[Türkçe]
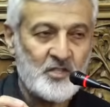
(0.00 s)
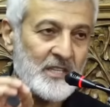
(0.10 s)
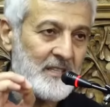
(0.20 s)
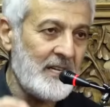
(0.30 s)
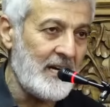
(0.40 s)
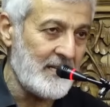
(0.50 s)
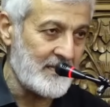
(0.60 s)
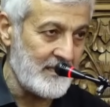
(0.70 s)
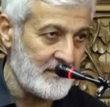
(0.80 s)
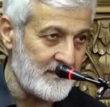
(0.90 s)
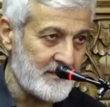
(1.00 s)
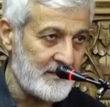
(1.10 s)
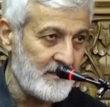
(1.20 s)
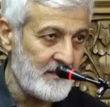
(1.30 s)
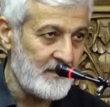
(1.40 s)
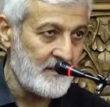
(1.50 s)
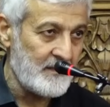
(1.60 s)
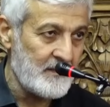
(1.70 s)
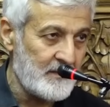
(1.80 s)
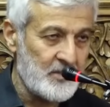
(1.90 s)
içeriğiyle alakalıdır.
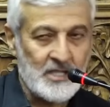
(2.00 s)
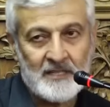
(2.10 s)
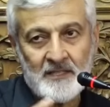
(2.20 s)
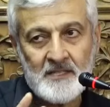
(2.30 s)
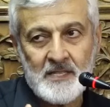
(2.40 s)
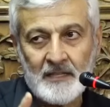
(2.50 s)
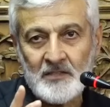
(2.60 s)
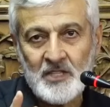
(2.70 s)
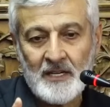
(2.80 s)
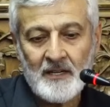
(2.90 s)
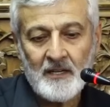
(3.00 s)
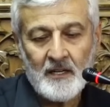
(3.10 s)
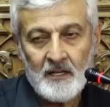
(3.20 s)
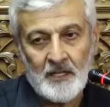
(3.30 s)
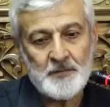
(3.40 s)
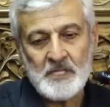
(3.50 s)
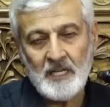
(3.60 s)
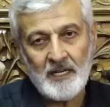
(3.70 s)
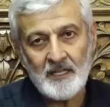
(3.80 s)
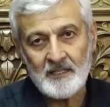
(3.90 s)
Dışarıdan sadece
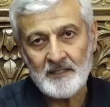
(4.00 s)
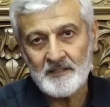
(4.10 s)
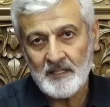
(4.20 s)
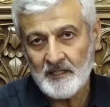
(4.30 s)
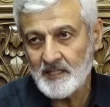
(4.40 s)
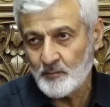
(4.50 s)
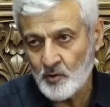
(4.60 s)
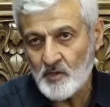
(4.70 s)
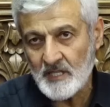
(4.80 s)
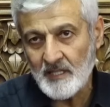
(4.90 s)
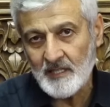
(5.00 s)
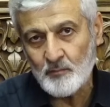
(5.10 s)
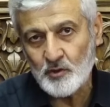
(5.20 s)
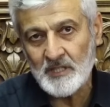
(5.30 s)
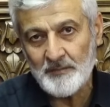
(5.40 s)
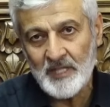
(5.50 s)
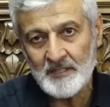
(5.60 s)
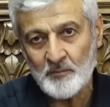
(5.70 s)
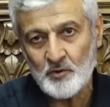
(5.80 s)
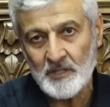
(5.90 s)
lafzıyla alakalı değildir. Bunu özellikle burada da
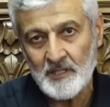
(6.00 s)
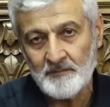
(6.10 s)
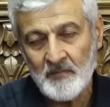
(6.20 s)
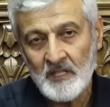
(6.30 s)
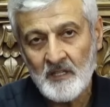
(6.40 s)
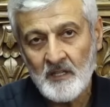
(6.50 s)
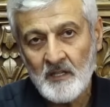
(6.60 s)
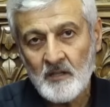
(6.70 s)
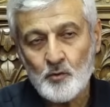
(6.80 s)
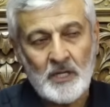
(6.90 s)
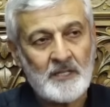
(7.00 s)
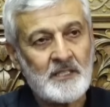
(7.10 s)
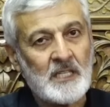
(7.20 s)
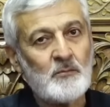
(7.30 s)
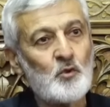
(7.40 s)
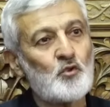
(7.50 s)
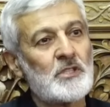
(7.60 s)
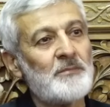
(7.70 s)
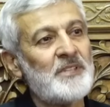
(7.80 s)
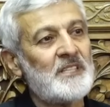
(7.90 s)
belirtmiş olalım. Kur'an-ı Kerim'in
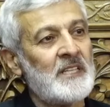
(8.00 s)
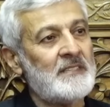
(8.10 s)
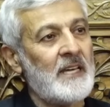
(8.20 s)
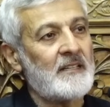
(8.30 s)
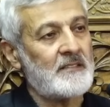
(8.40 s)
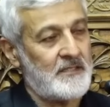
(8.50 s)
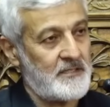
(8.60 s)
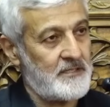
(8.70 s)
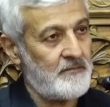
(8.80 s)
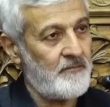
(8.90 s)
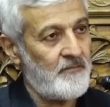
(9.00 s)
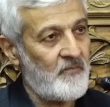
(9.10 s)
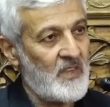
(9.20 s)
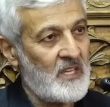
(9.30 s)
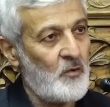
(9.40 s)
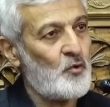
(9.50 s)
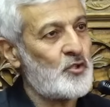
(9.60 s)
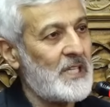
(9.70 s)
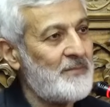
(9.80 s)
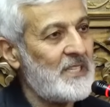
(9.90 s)
üçte birine denktir.
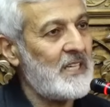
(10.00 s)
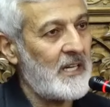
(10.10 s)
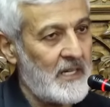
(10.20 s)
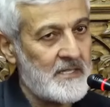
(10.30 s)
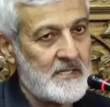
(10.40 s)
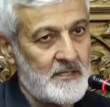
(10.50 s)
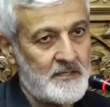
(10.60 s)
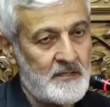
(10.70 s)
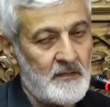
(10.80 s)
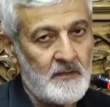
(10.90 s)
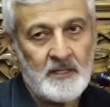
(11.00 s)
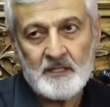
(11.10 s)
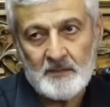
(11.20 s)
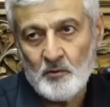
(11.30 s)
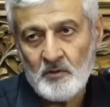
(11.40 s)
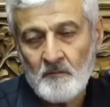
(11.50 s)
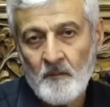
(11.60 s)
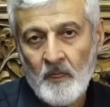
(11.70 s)
Üçte biri ihlastır. Nedir bu?